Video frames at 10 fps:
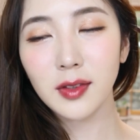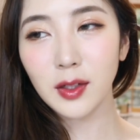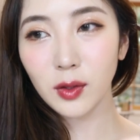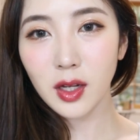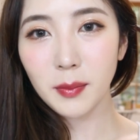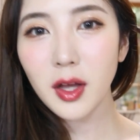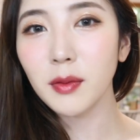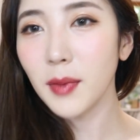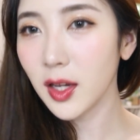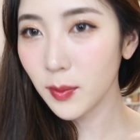이렇게
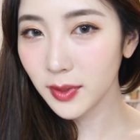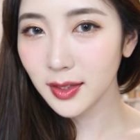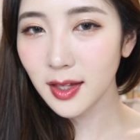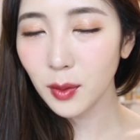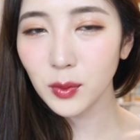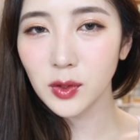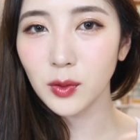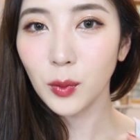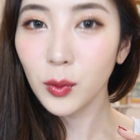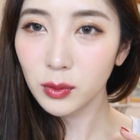하면 메이크업이 끝났고
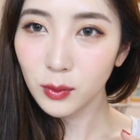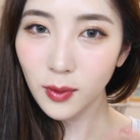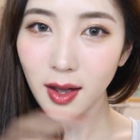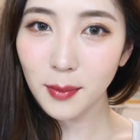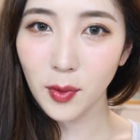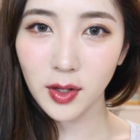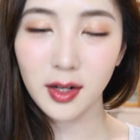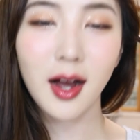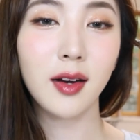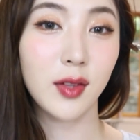저는 옷과
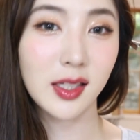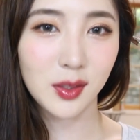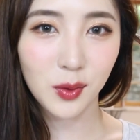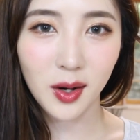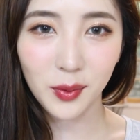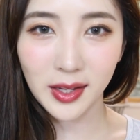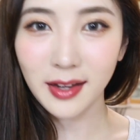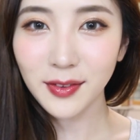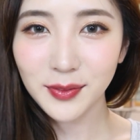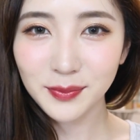머리를 하러 다시
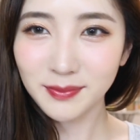돌아올게요.